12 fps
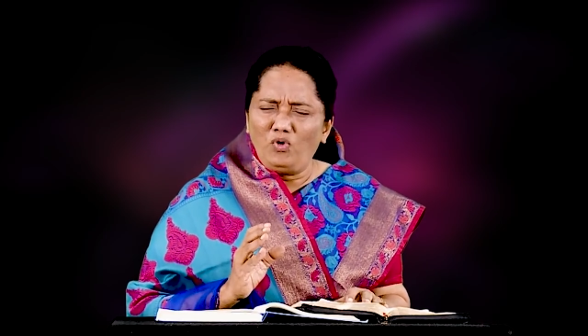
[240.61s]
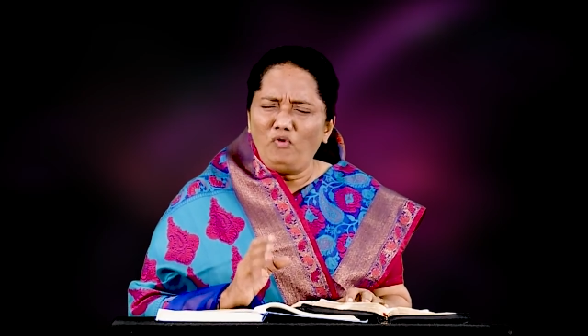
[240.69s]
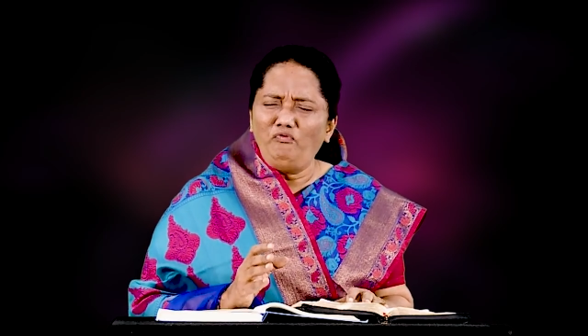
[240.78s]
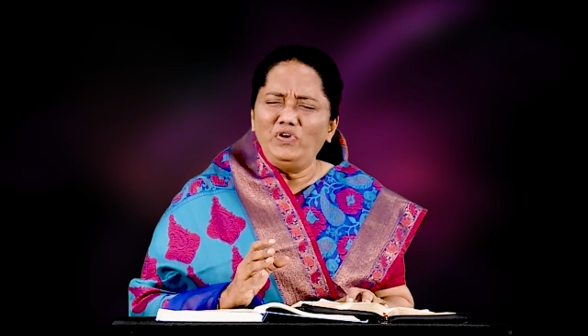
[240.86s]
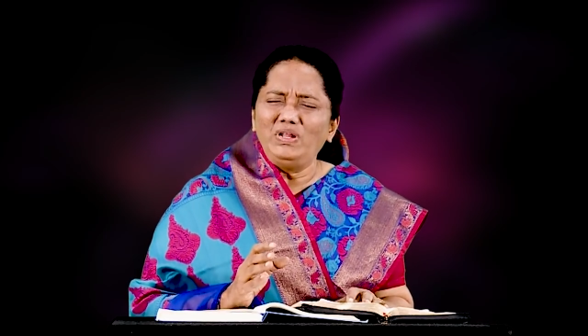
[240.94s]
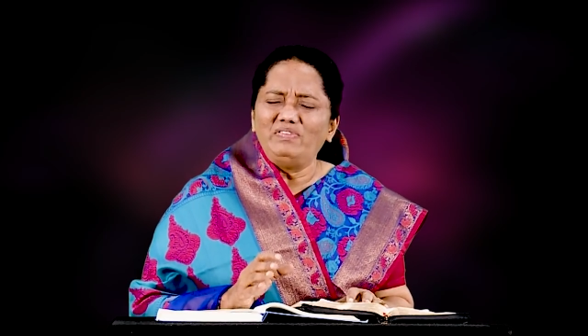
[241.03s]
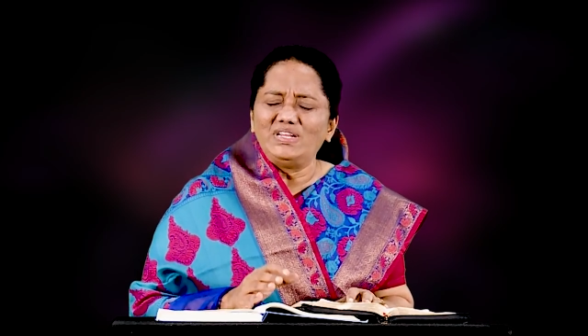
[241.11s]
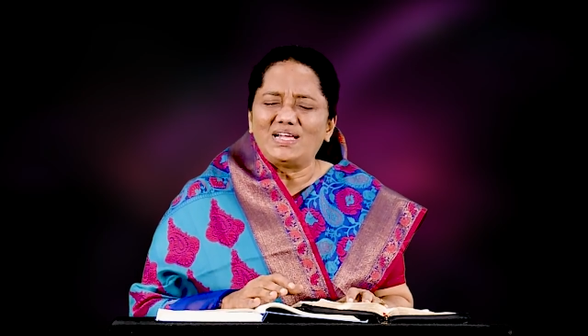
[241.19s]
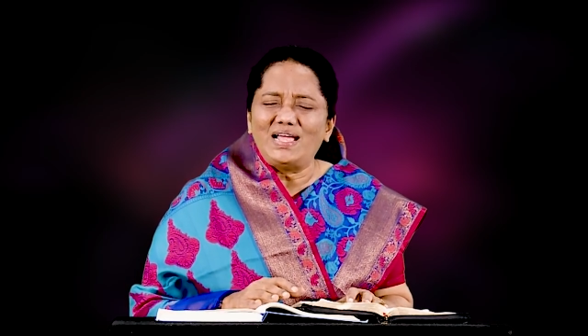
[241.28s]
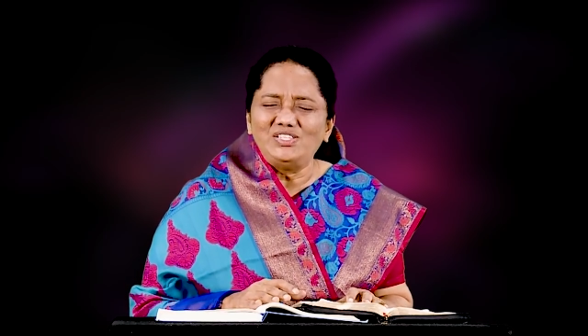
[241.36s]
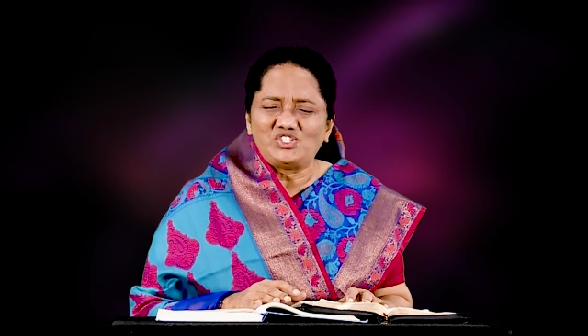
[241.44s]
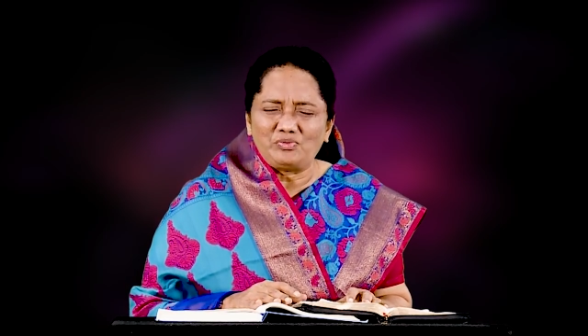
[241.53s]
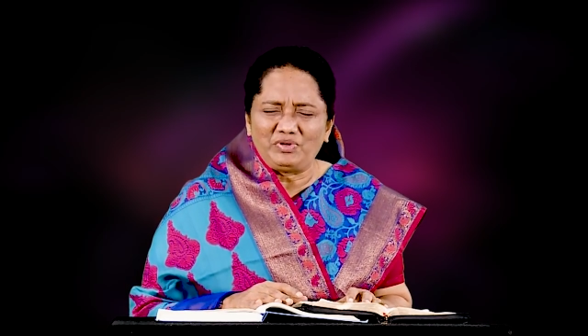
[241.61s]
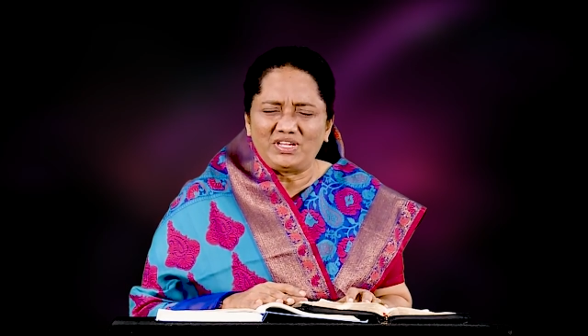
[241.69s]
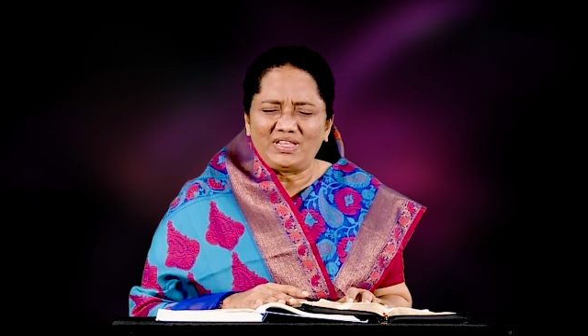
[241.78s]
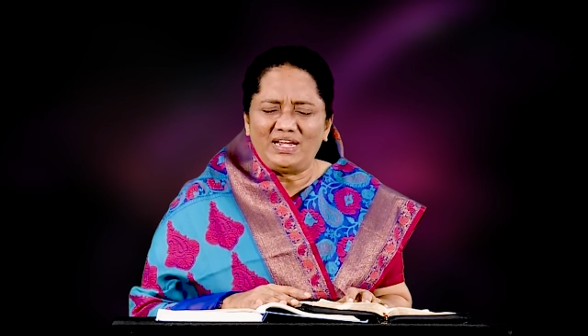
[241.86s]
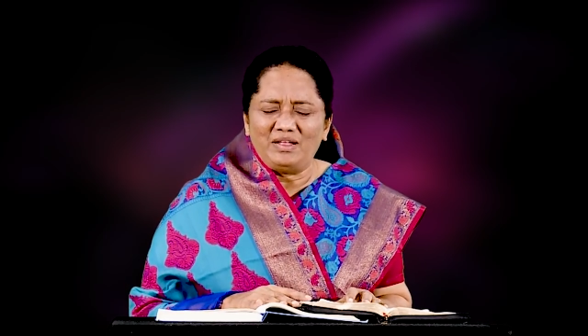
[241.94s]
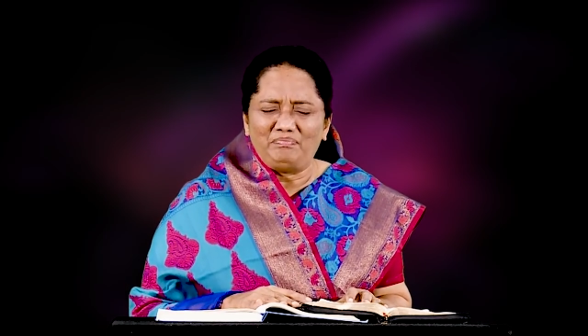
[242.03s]
ஒவ்வொருவருக்காய்
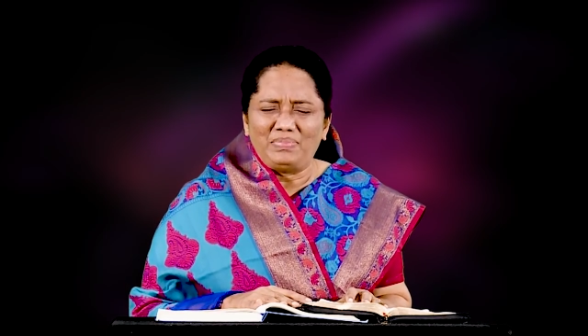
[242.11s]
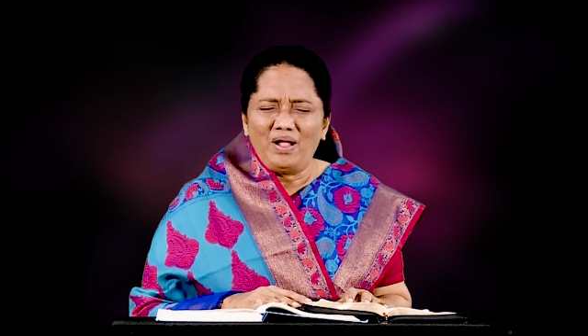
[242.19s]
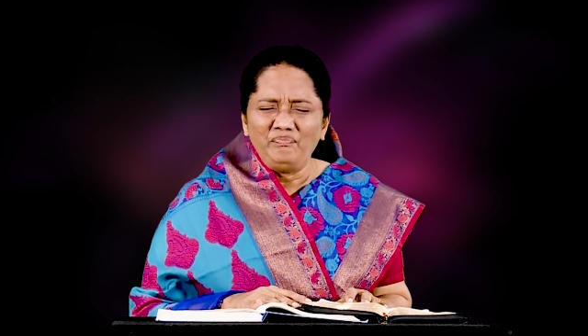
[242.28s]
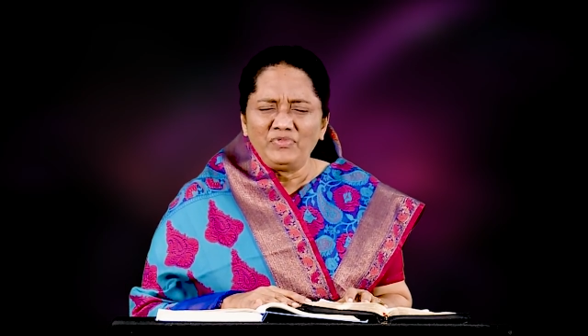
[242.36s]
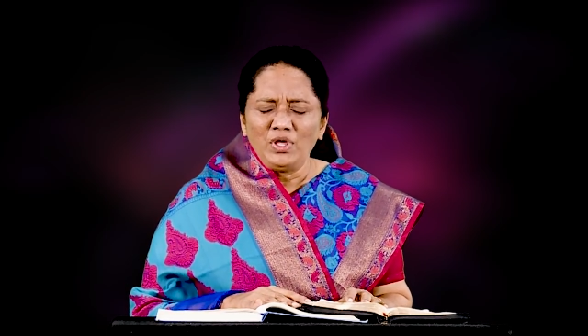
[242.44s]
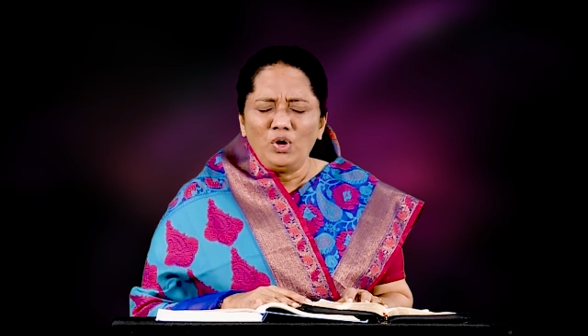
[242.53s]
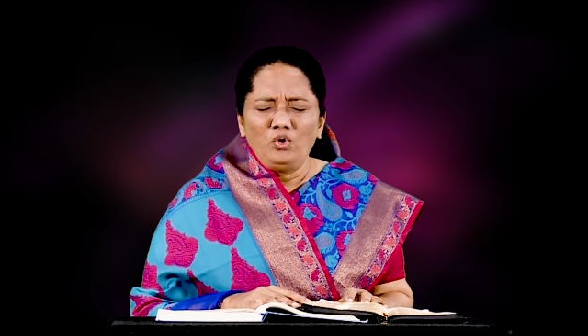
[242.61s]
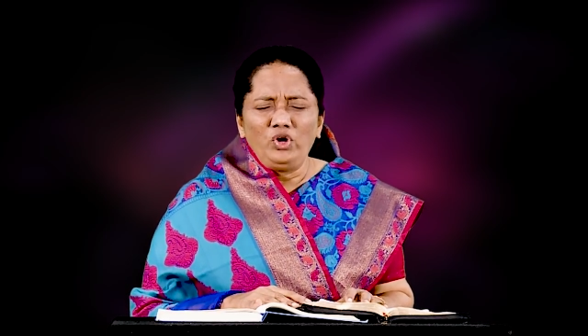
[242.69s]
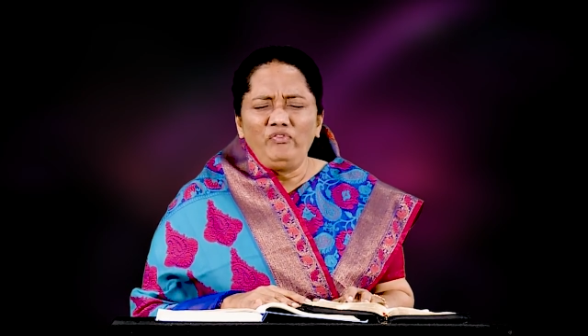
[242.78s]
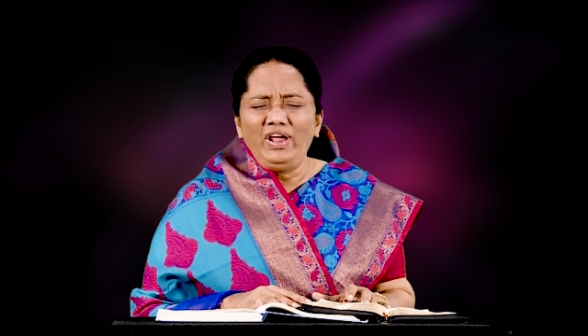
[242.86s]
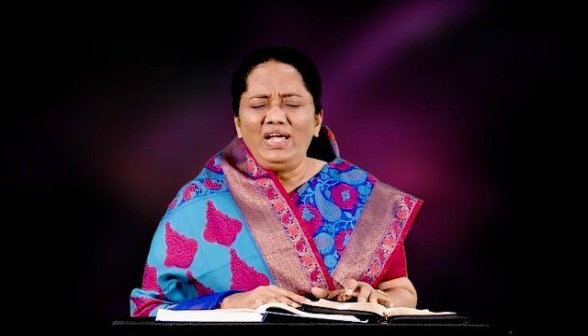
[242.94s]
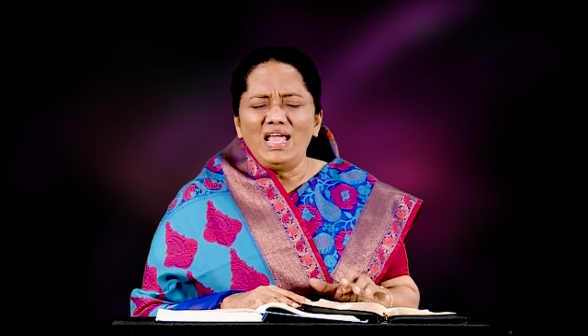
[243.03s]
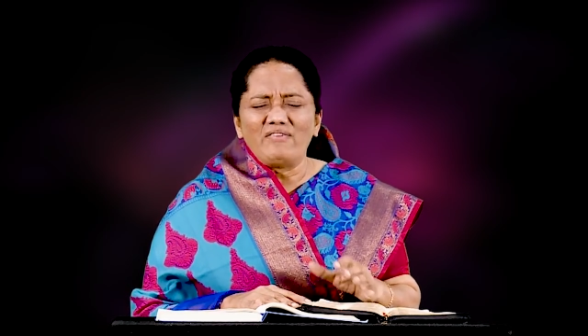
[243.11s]
செபிக்கிறேனப்பா ஒருவேளை